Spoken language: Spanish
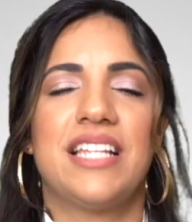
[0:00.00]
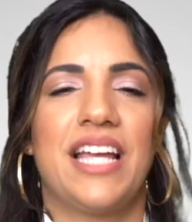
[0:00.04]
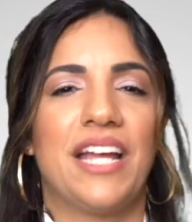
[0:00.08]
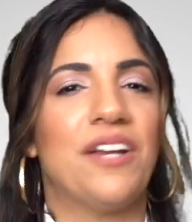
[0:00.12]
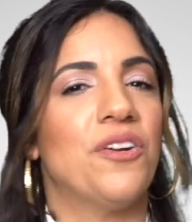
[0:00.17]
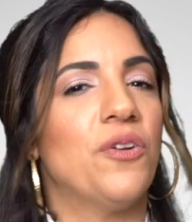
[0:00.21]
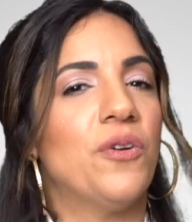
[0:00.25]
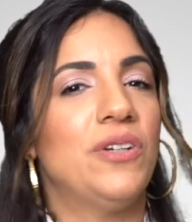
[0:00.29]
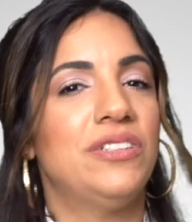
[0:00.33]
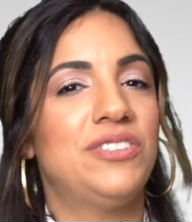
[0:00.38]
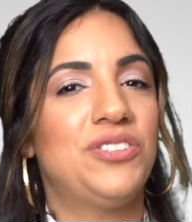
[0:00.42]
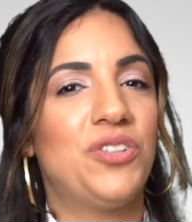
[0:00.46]

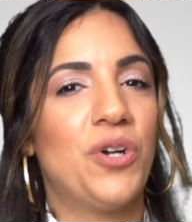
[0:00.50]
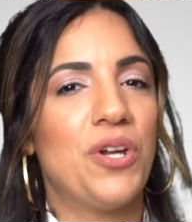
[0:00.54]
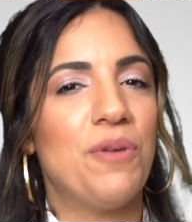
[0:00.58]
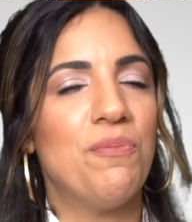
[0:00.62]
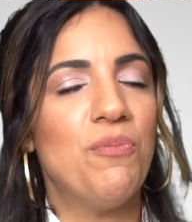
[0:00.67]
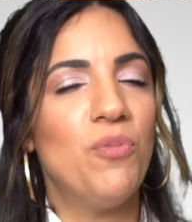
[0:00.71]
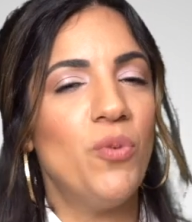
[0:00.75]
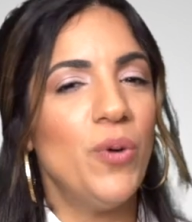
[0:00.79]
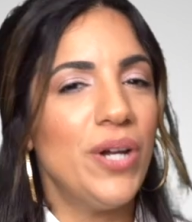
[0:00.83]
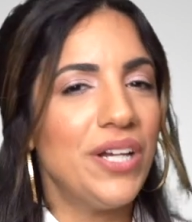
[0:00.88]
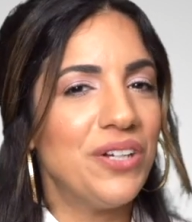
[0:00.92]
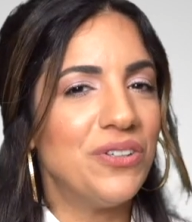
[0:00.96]
no estoy
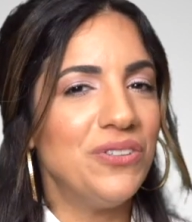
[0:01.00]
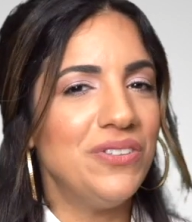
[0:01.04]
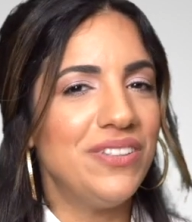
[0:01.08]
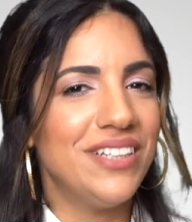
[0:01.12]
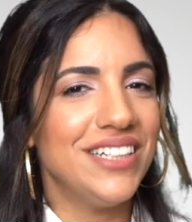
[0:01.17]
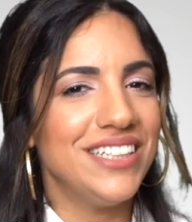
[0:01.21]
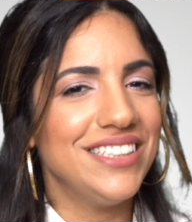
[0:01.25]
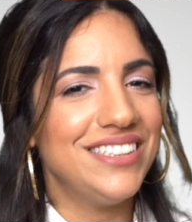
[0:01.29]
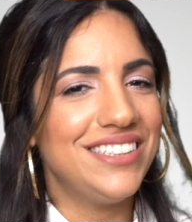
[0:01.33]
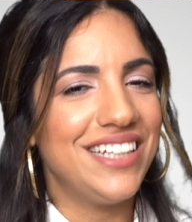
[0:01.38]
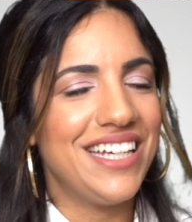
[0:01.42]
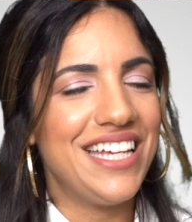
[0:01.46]
muy
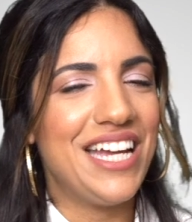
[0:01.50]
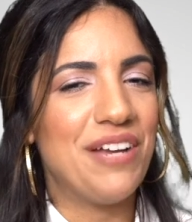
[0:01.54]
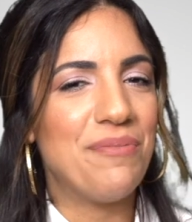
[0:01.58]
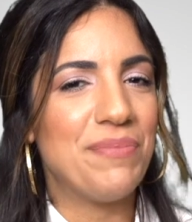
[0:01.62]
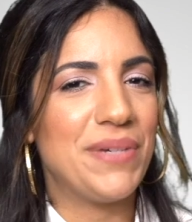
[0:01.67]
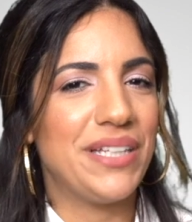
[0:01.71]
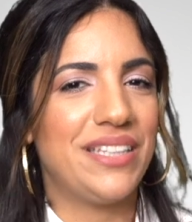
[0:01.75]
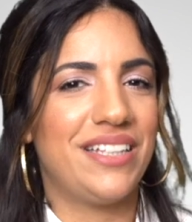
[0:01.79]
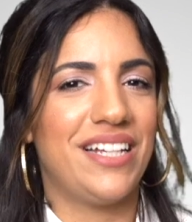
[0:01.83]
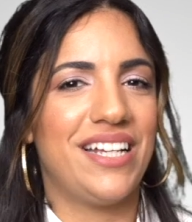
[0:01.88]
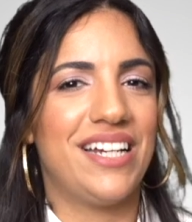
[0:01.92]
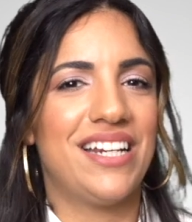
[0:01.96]
contenta de
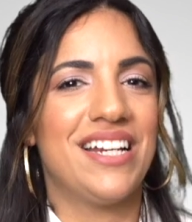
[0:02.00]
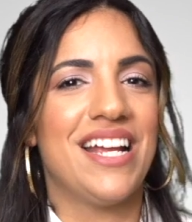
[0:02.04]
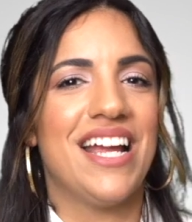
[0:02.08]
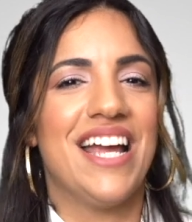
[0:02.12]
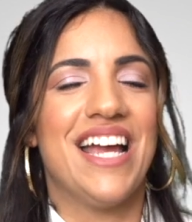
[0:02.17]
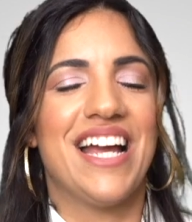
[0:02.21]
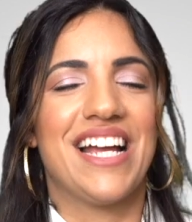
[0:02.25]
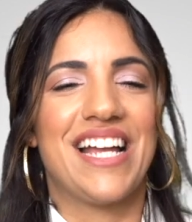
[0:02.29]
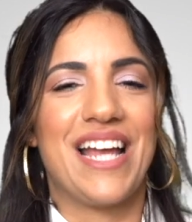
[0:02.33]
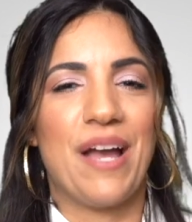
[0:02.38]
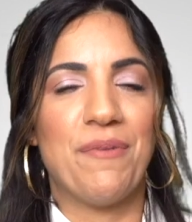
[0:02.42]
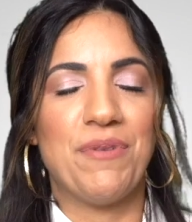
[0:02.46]
admitir
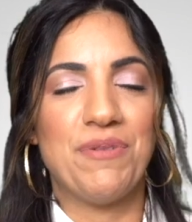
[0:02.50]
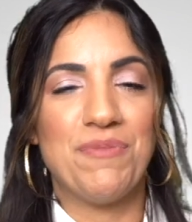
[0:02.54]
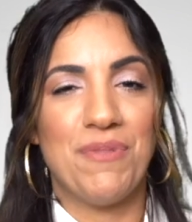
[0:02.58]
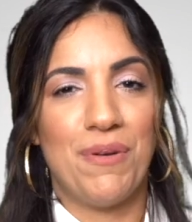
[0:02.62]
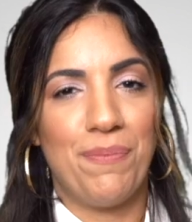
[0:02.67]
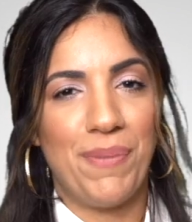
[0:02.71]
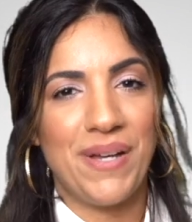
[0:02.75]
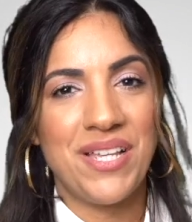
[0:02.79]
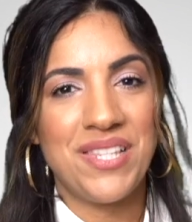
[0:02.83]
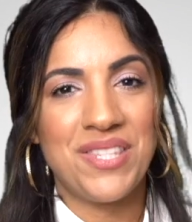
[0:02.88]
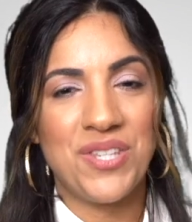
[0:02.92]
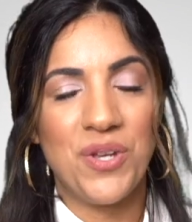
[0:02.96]
que a mí
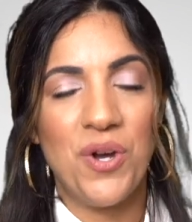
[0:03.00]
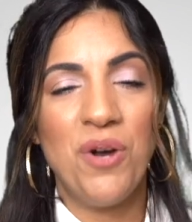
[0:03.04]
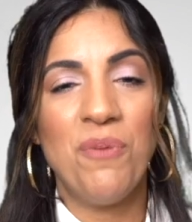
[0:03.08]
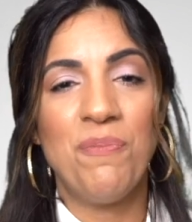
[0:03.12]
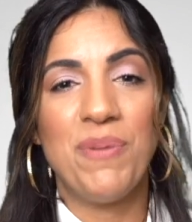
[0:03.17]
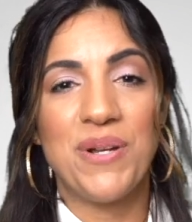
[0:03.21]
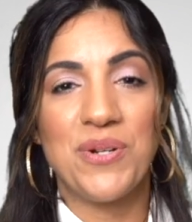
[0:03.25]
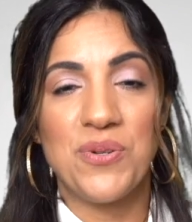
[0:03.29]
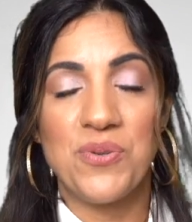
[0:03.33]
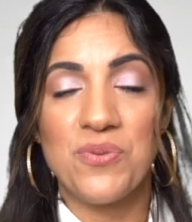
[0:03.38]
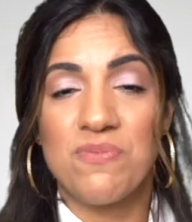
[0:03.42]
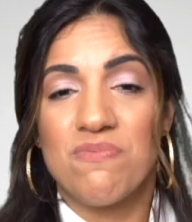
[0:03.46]
me pasó,
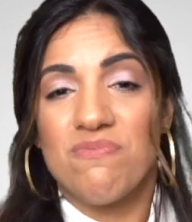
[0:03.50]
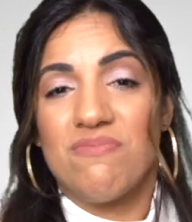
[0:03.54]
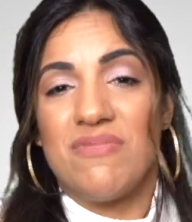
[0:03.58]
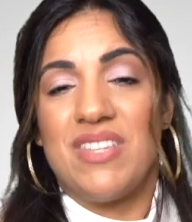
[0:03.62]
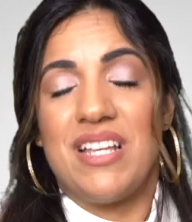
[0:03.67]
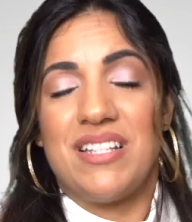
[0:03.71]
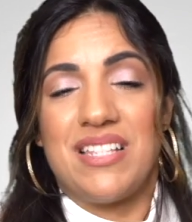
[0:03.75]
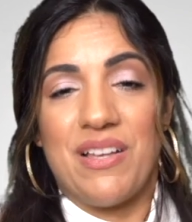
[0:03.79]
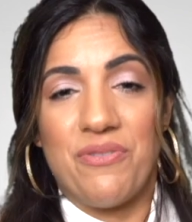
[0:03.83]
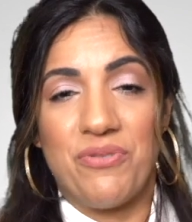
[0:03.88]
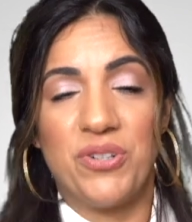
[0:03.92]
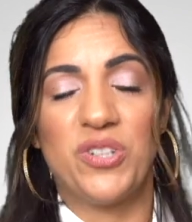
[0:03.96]
pero
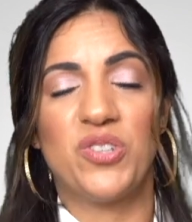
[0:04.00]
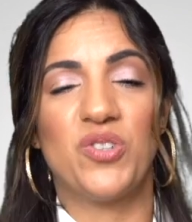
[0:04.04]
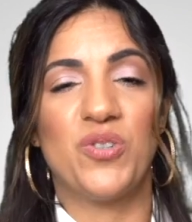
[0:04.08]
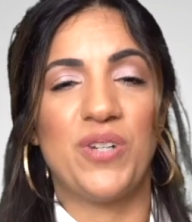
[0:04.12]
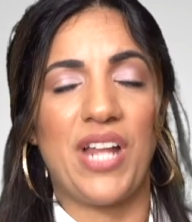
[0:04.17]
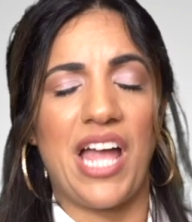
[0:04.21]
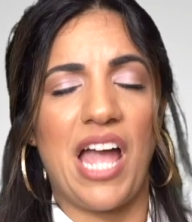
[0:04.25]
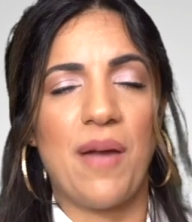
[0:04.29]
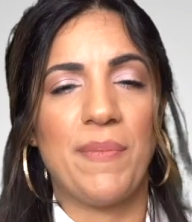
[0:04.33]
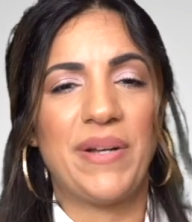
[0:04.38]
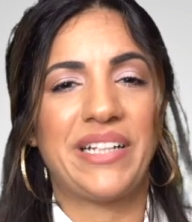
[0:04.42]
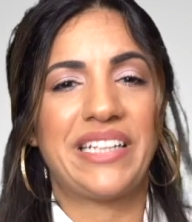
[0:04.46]

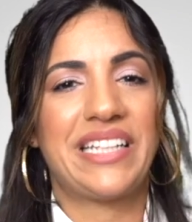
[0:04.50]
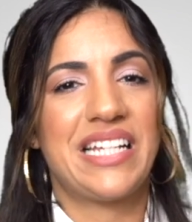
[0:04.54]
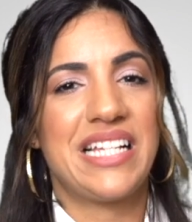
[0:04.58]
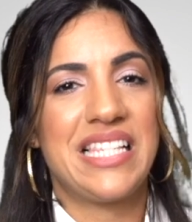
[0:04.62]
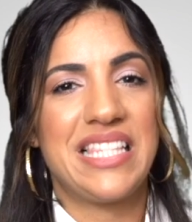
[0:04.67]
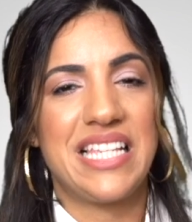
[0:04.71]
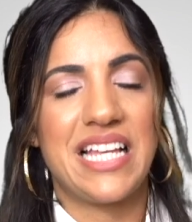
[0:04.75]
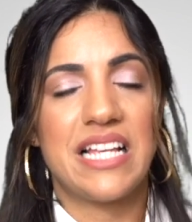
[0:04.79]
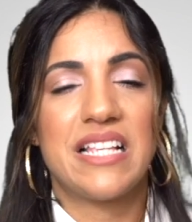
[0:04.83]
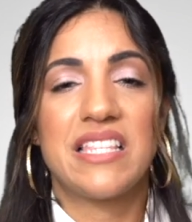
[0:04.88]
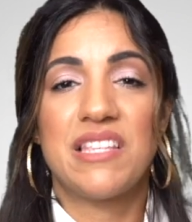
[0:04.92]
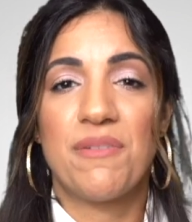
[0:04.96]
desafortunadamente
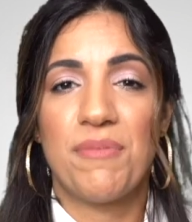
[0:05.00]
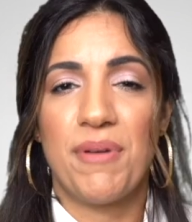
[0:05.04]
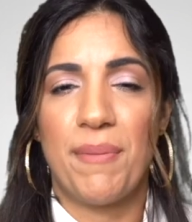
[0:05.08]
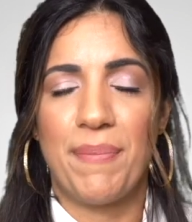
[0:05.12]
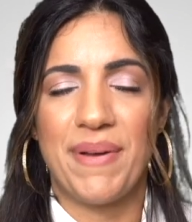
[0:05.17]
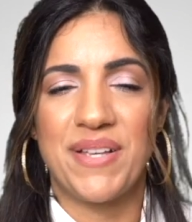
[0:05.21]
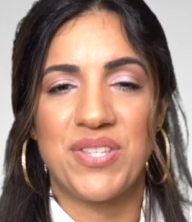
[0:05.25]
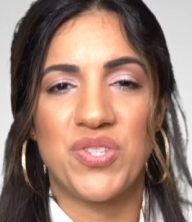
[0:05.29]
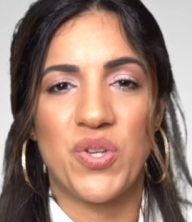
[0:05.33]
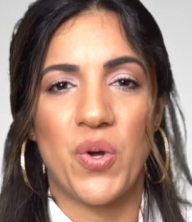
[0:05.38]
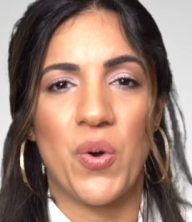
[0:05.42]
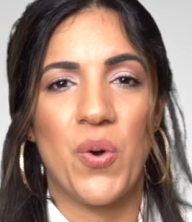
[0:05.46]
sí, sí me
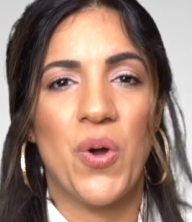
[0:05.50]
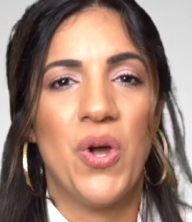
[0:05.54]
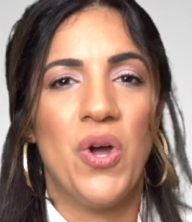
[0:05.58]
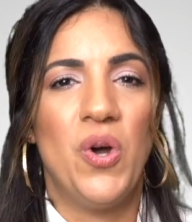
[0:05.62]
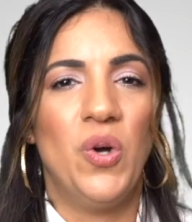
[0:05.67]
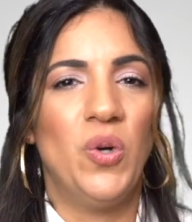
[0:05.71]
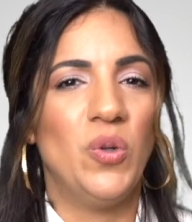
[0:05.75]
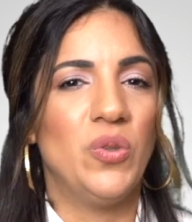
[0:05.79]
pasó.